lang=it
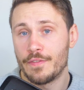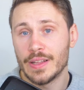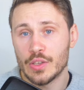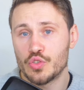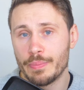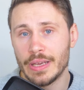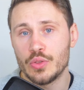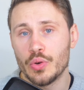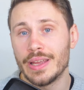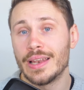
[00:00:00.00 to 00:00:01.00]
infatti ha
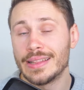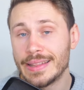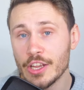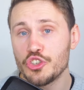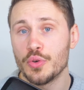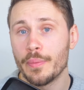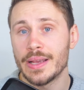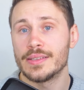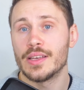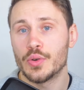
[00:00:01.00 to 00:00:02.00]
subito il decimo
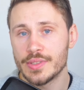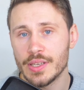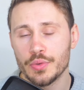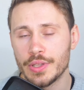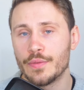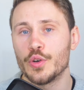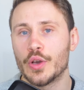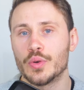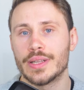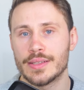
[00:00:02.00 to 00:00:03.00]
mese consecutivo di
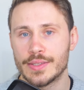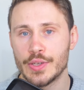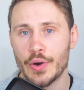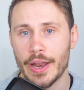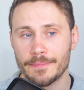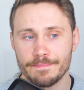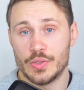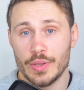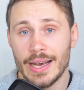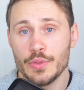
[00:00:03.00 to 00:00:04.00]
contrazione.
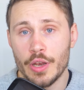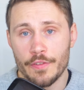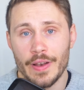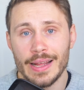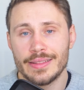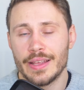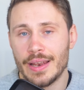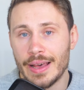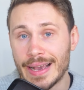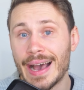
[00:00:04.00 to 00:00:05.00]
Questo dato riflette
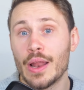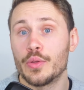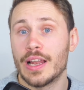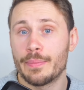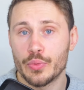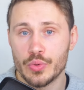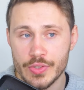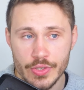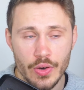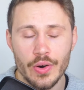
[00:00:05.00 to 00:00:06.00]
il calo della
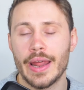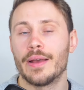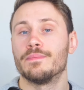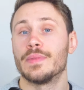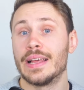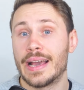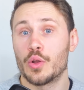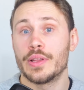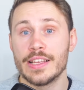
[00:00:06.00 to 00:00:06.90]
produzione, il calo